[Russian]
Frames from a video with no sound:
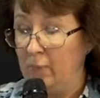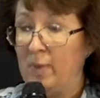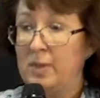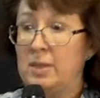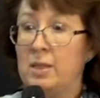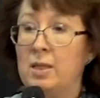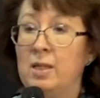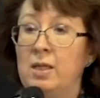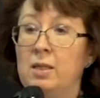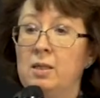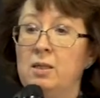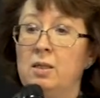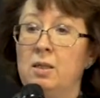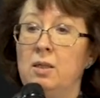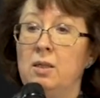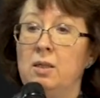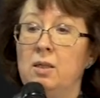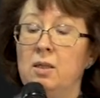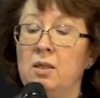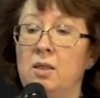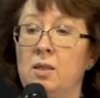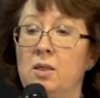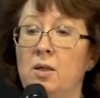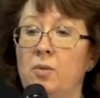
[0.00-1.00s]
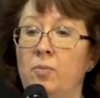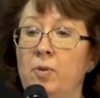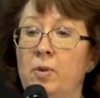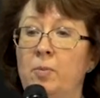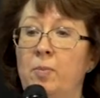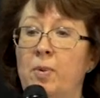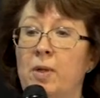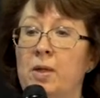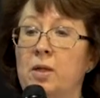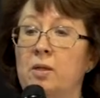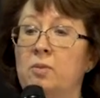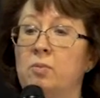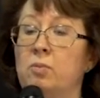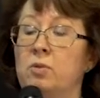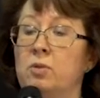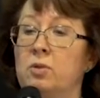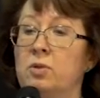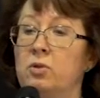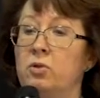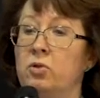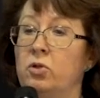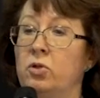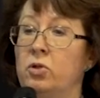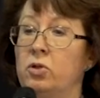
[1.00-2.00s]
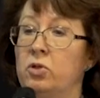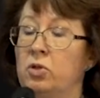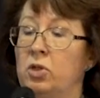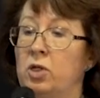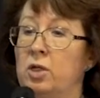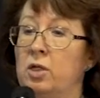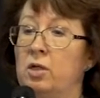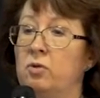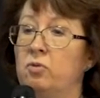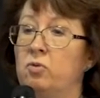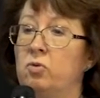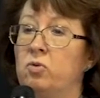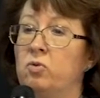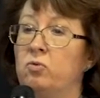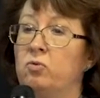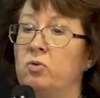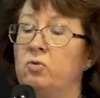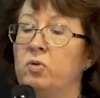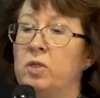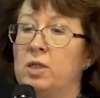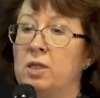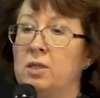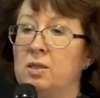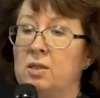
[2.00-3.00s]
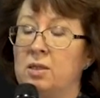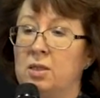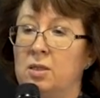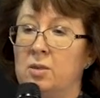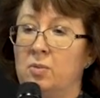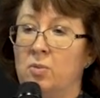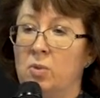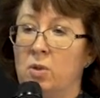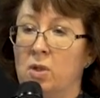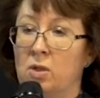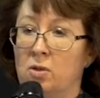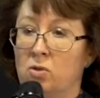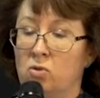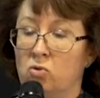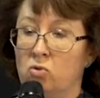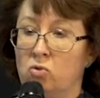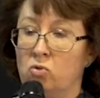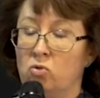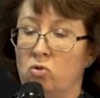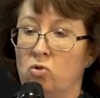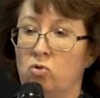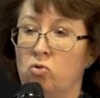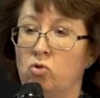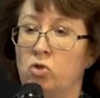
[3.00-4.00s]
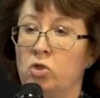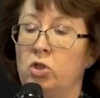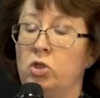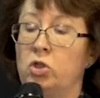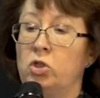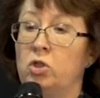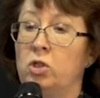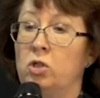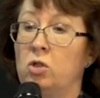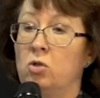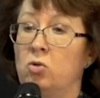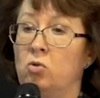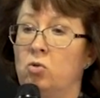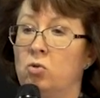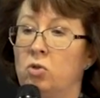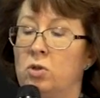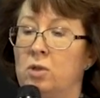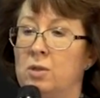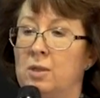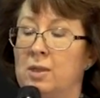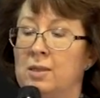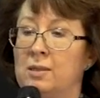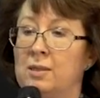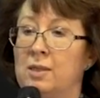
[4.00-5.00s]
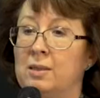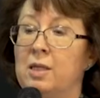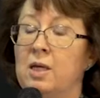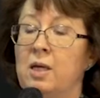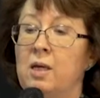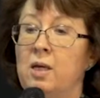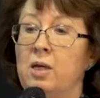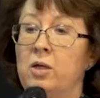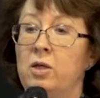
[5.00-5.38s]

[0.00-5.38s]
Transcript: последний э, препарат был зарегистрирован в 2012 году, то есть уже 4 года назад.